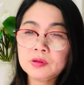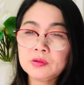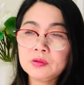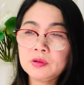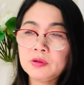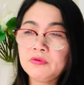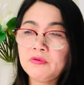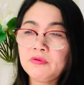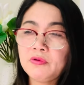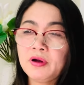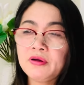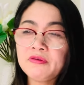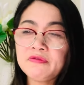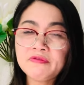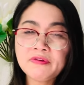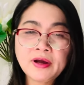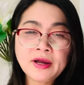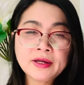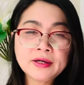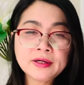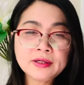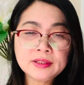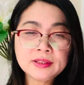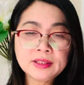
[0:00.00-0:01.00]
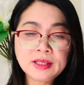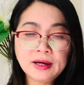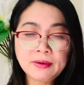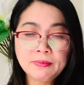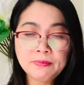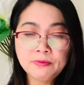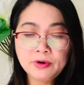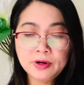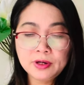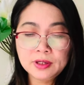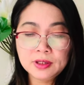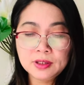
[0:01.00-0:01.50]
wifi nó
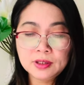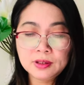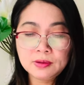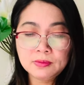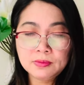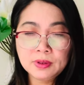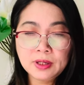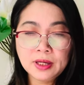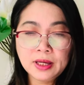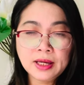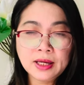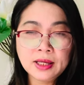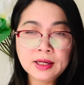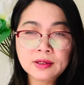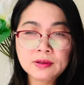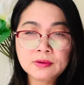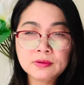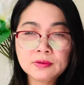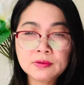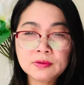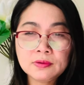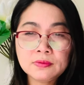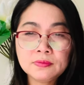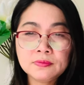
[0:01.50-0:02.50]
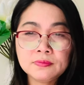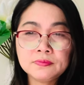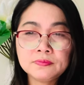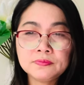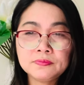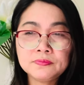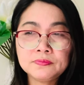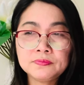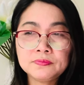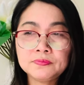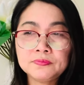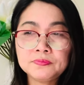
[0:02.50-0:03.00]
chậm quá nó không ra luôn
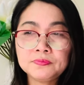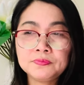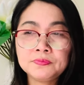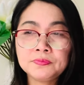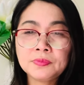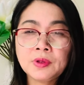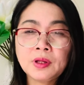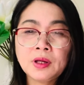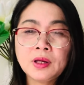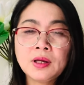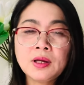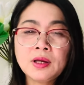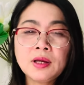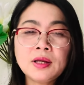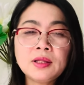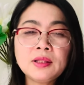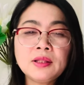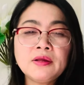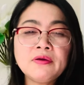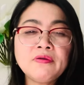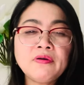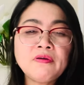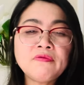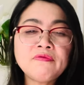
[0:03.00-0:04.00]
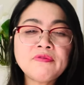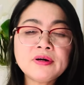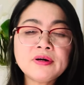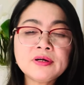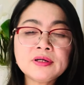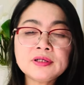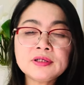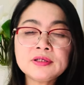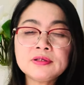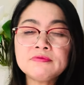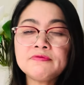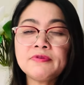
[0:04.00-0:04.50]
thì hồ văn
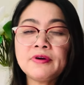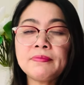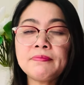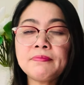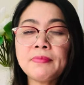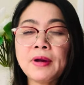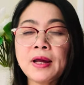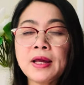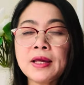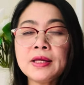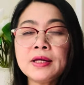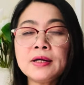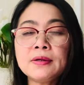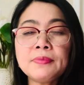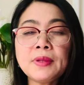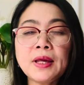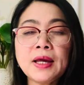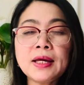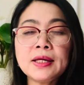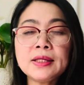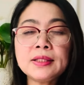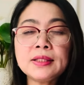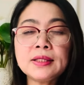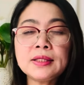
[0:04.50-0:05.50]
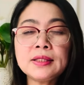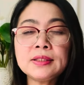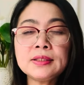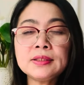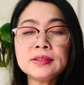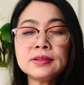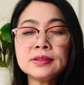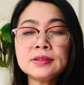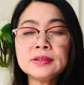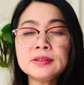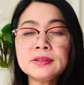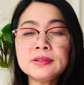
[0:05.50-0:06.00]
cường fanpage hôm nay thì
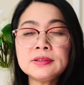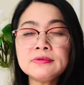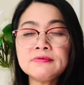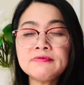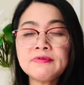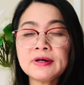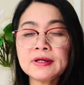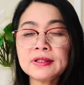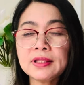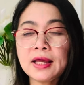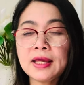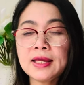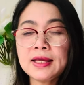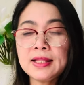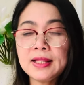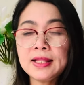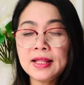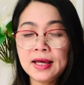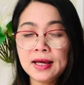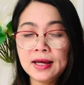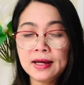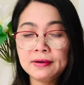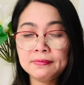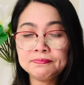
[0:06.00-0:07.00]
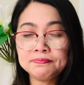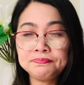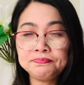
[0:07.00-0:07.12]
hương hương vẫn thấy là